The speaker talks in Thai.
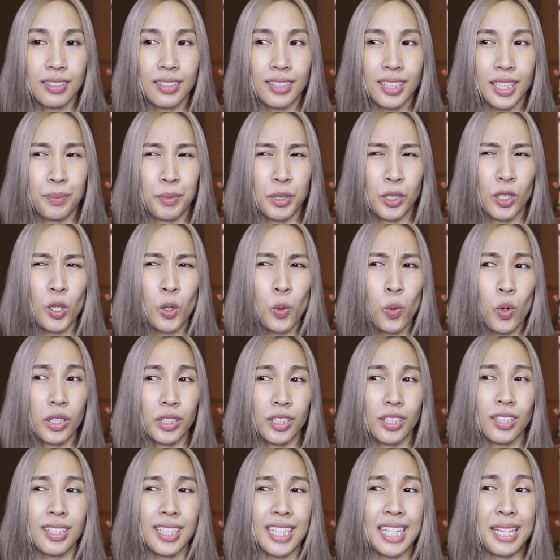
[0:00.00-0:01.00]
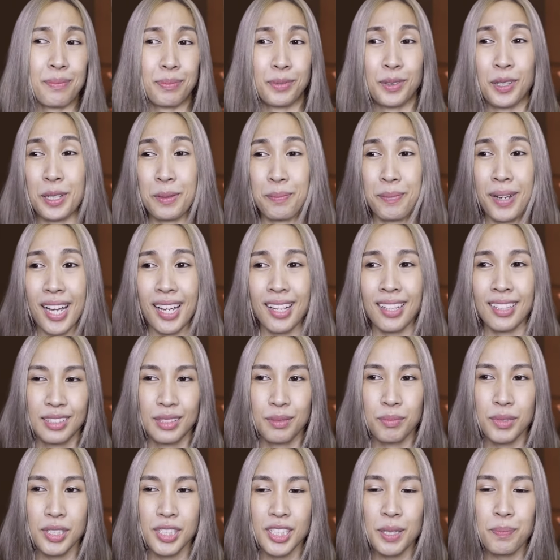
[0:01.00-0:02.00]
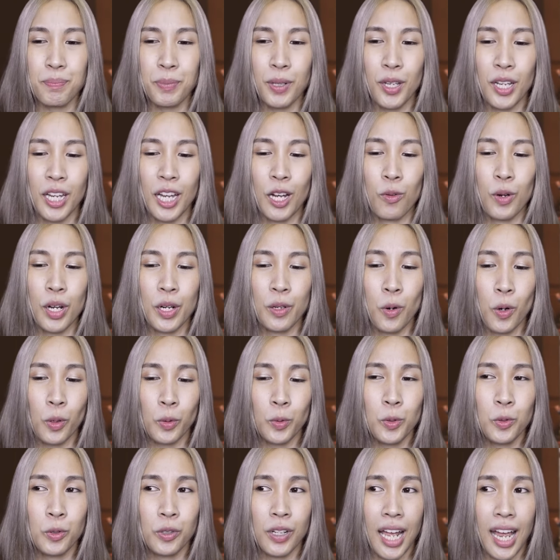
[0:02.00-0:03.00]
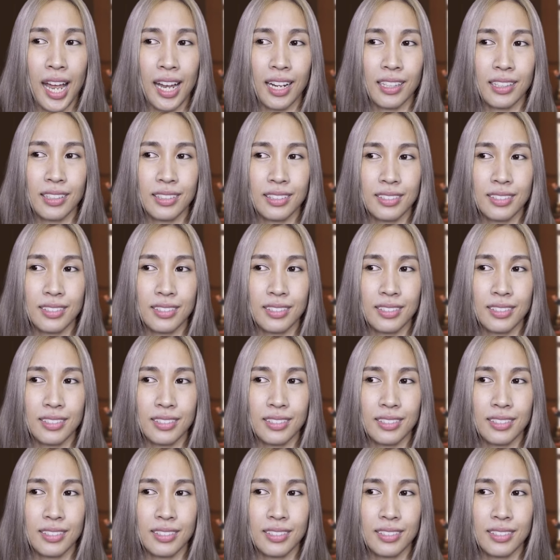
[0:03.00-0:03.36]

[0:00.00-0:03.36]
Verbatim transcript: แต่มันก็ควรต้องเก็บหน่อยปะไม่ใช่ปล่อยเอาไว้รกรุงรัง